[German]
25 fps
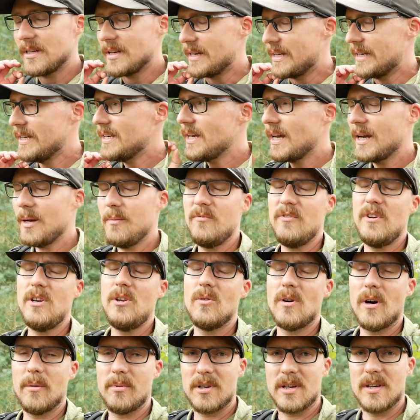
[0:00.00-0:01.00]
in einem
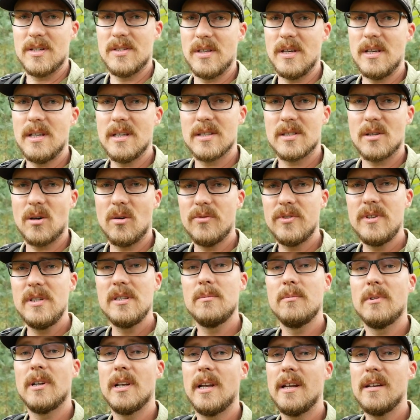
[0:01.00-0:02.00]
Video habe ich gesehen, dass auf
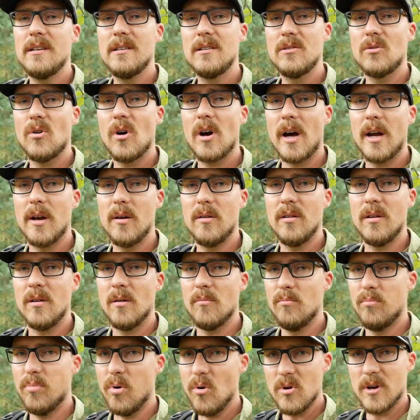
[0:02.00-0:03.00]
diesem Gelände noch ein
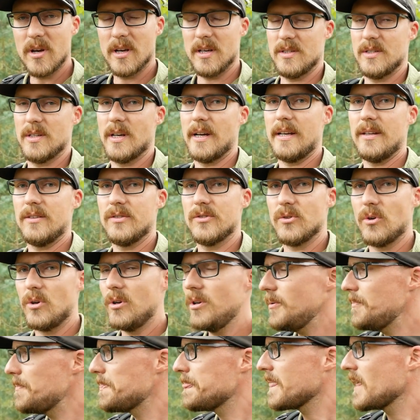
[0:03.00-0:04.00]
Bunker sein
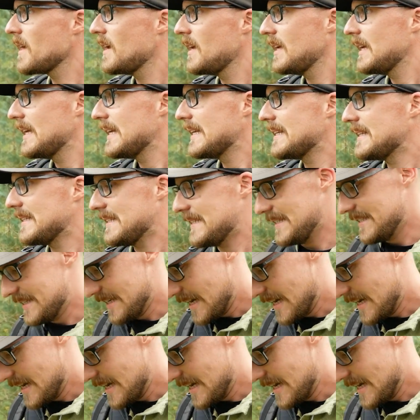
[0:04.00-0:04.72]
soll. Die